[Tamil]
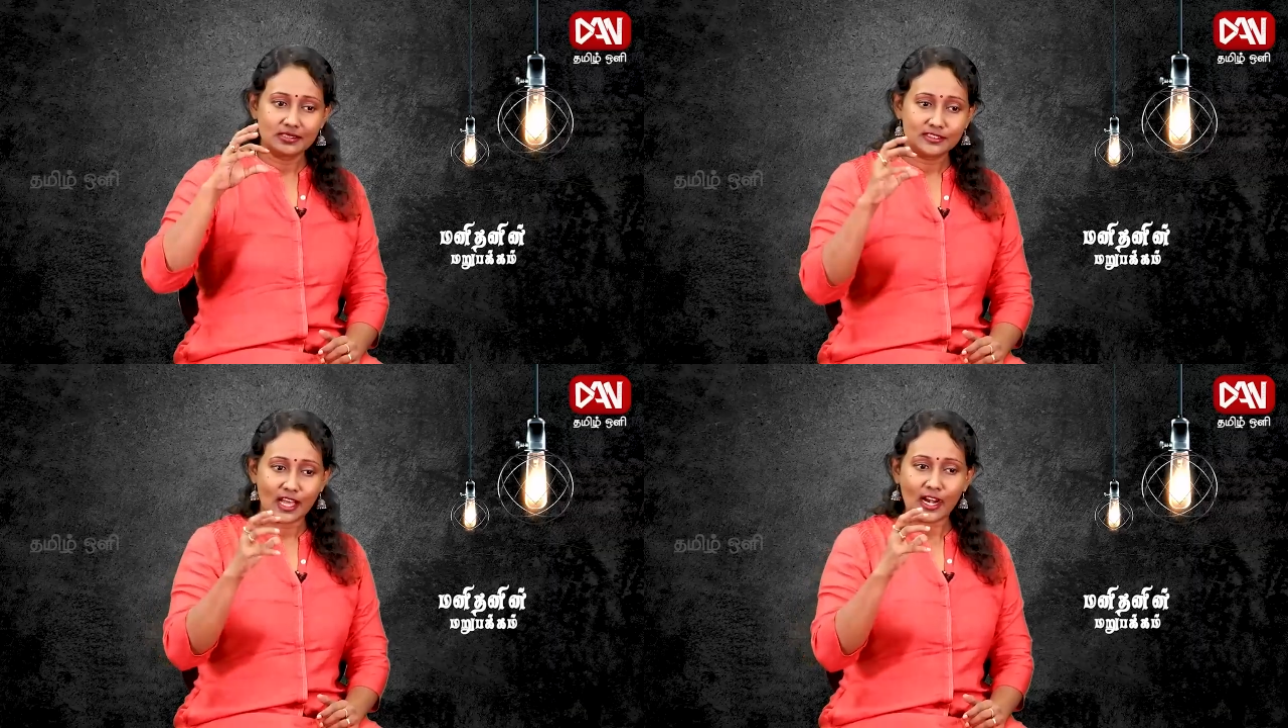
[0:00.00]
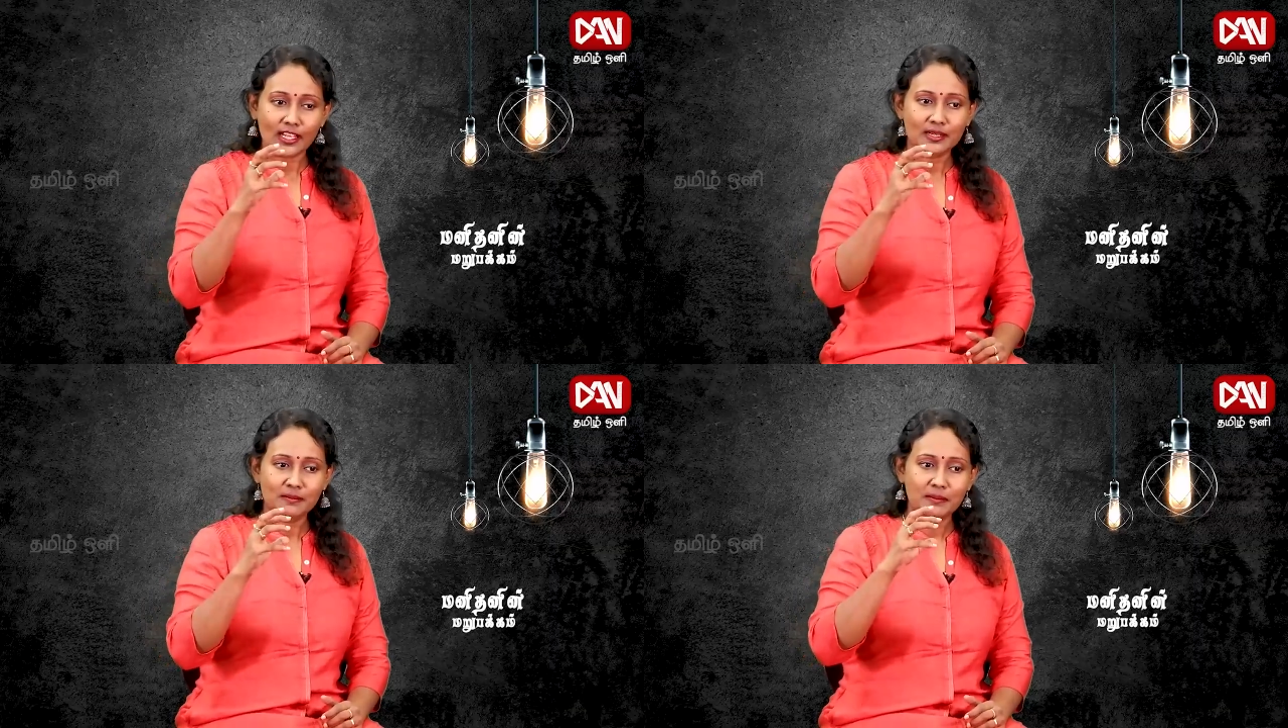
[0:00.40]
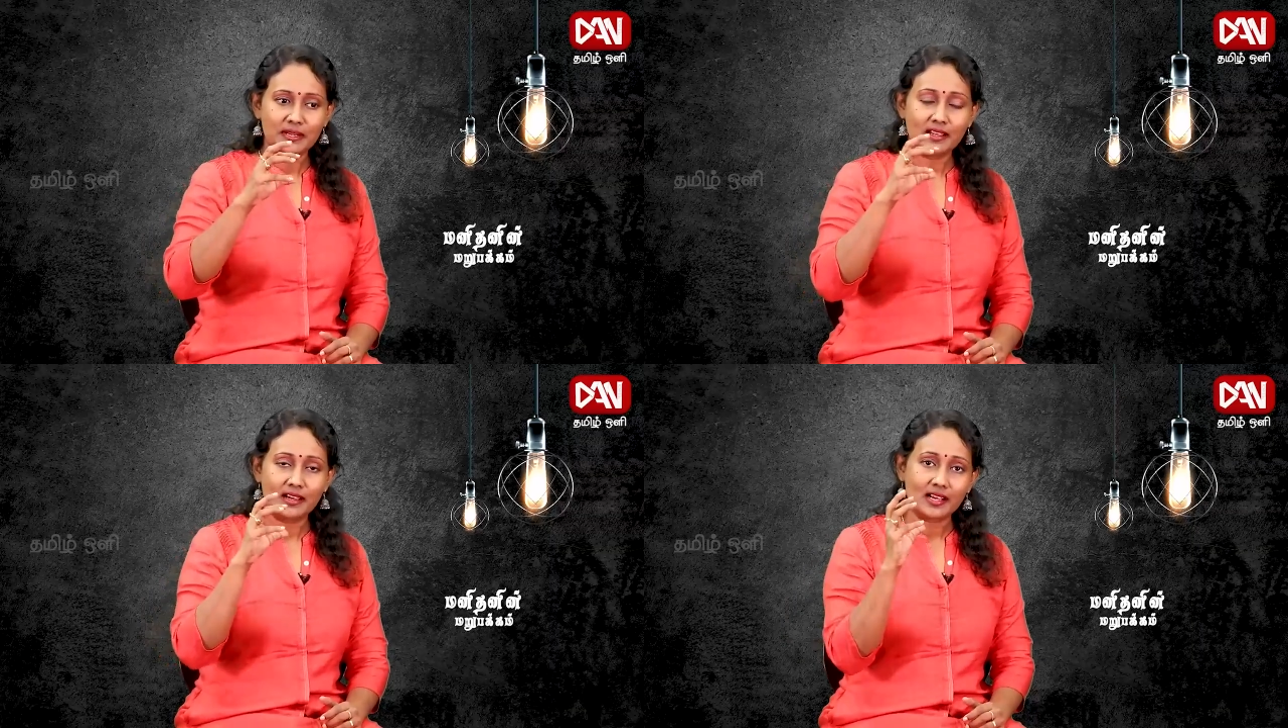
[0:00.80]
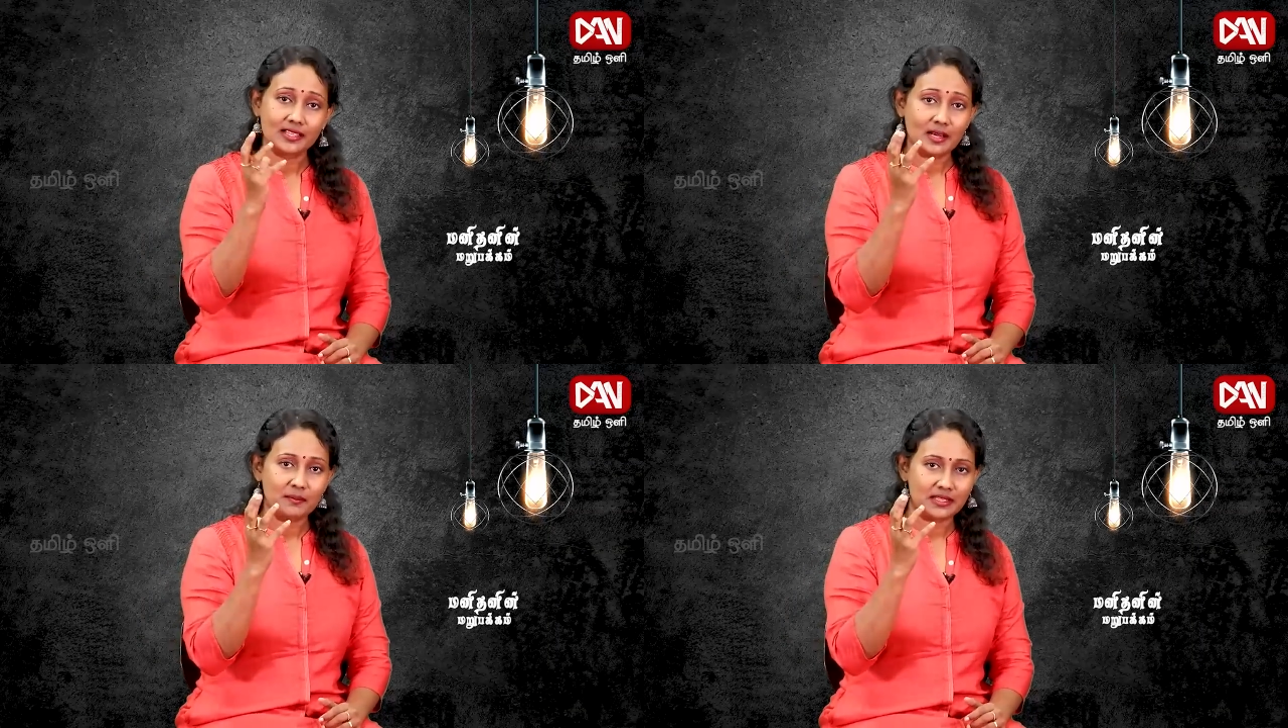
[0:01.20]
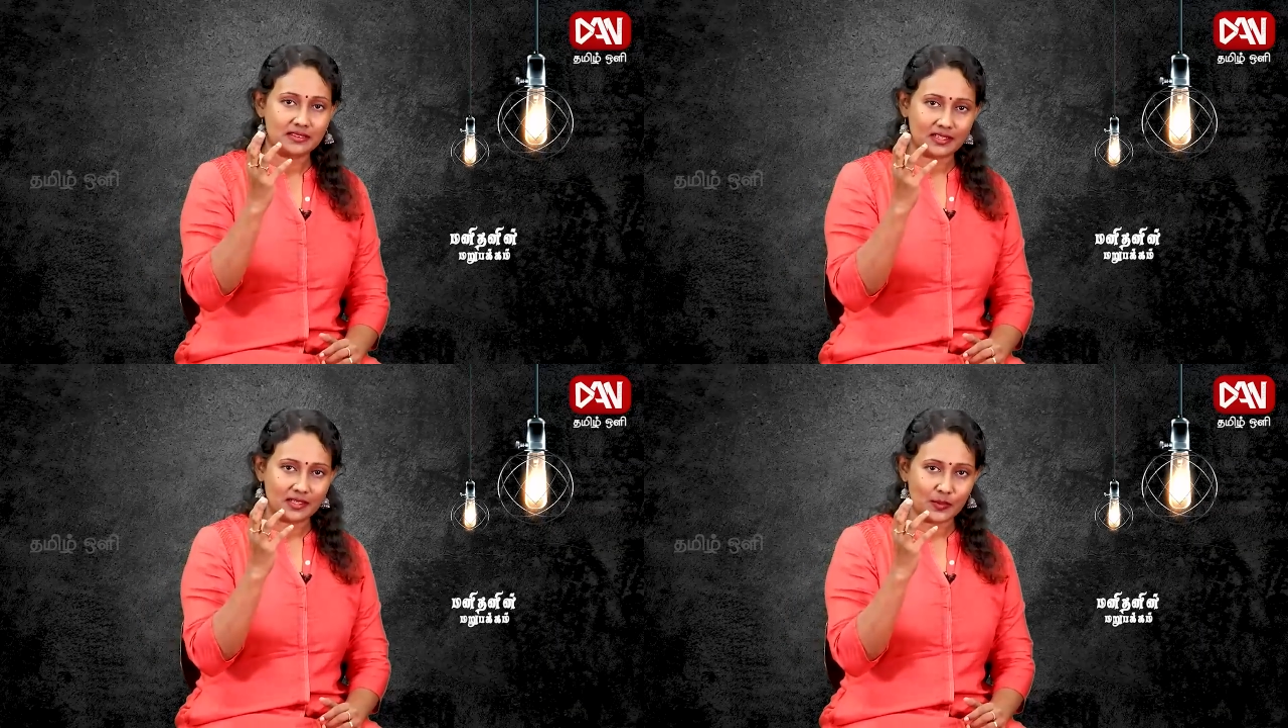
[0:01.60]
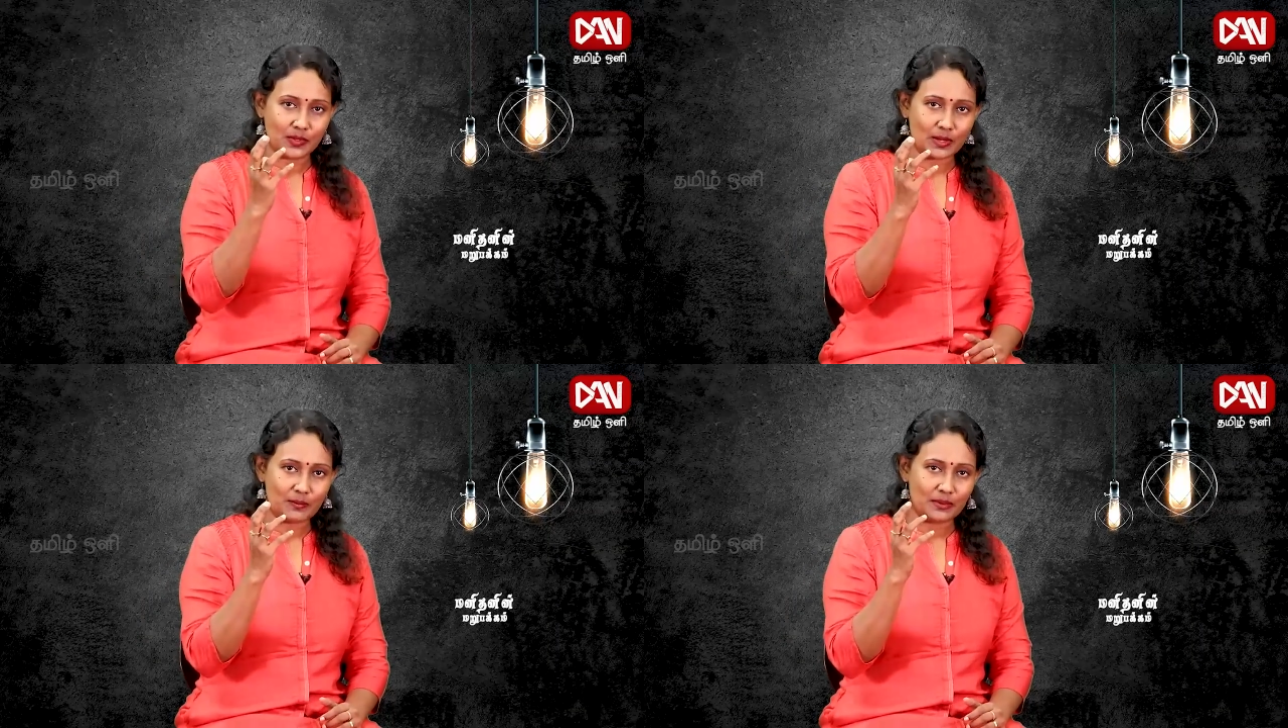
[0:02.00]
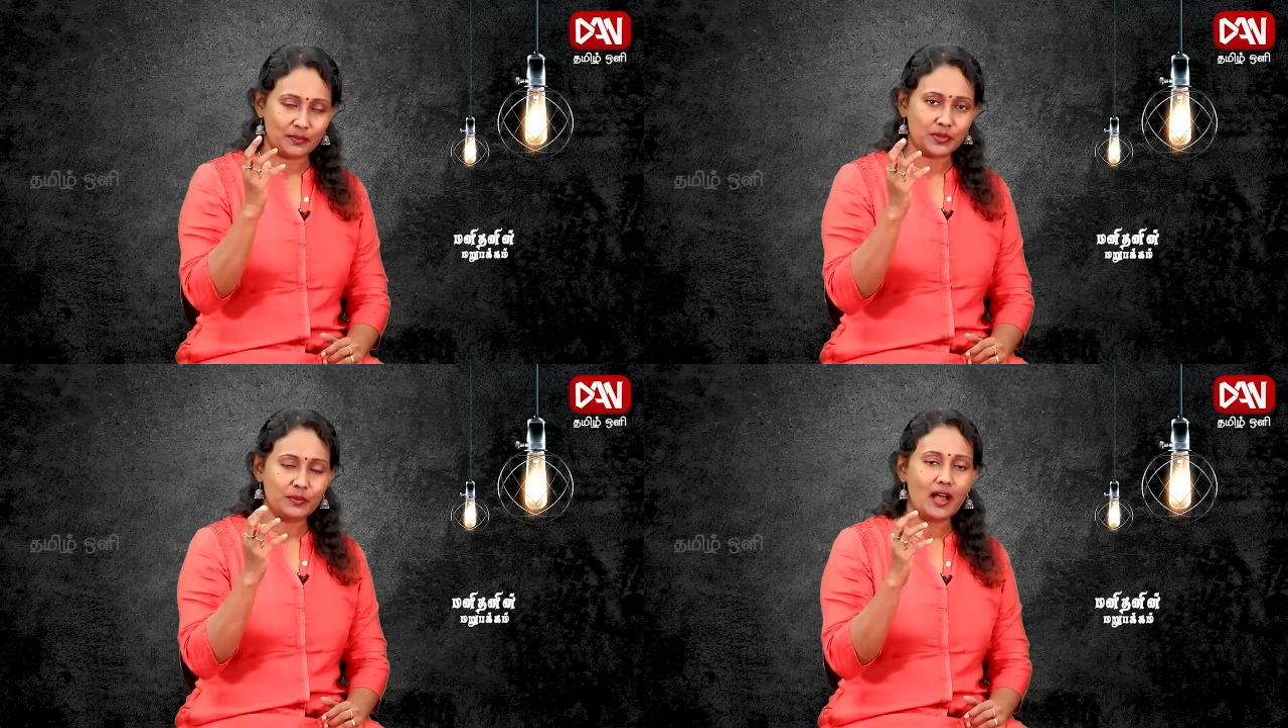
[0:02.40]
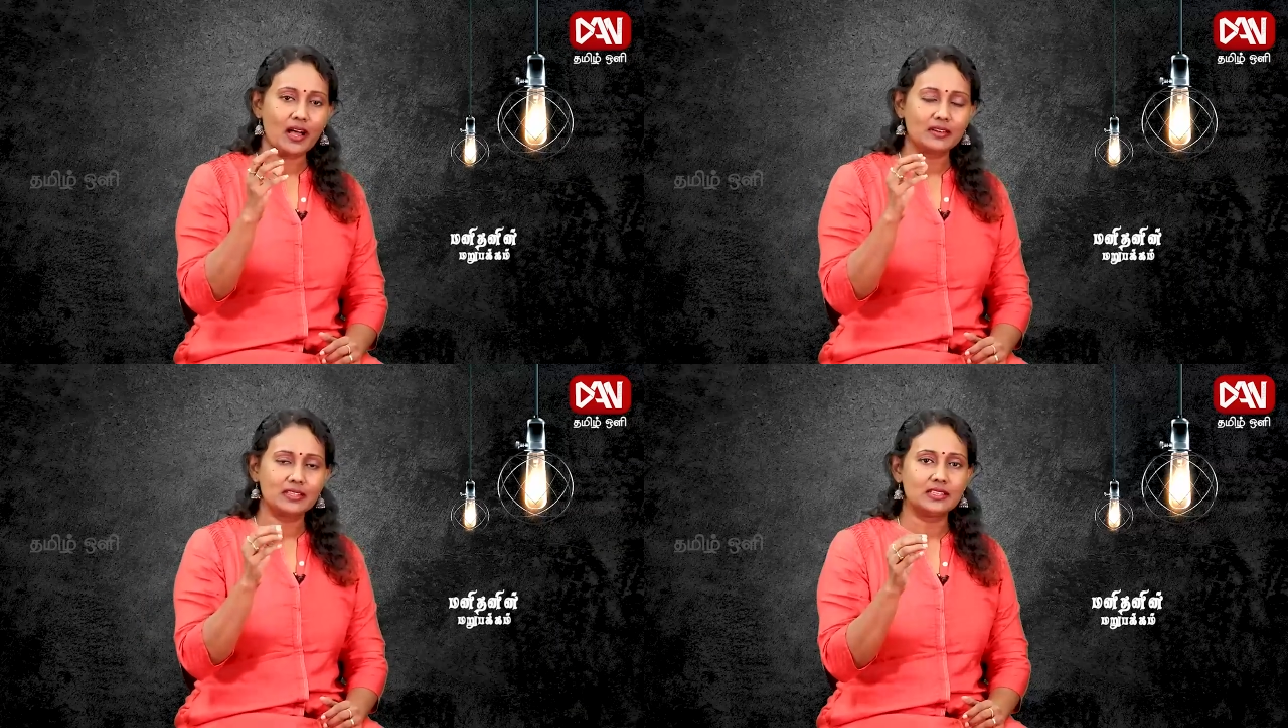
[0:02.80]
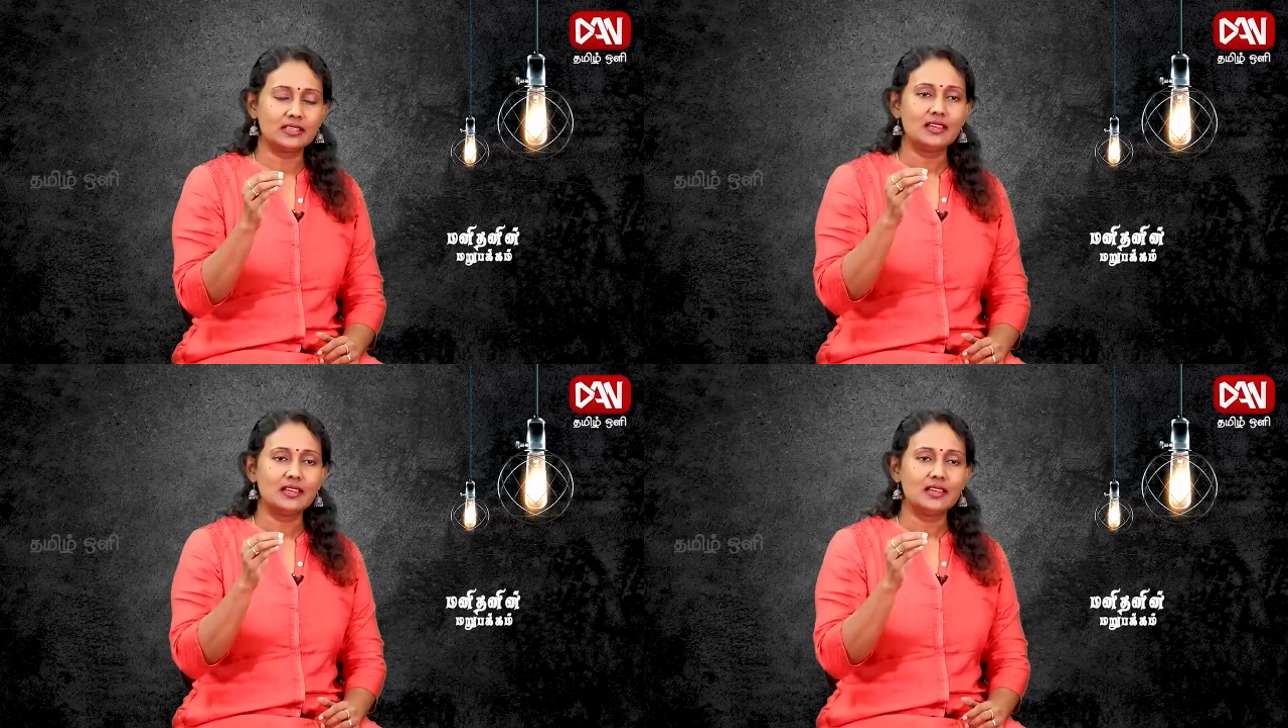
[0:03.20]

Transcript: நாடகம் அப்படின்னா கதாபாத்திரங்கள் கொடுக்கப்படும் பொதுவாக வந்து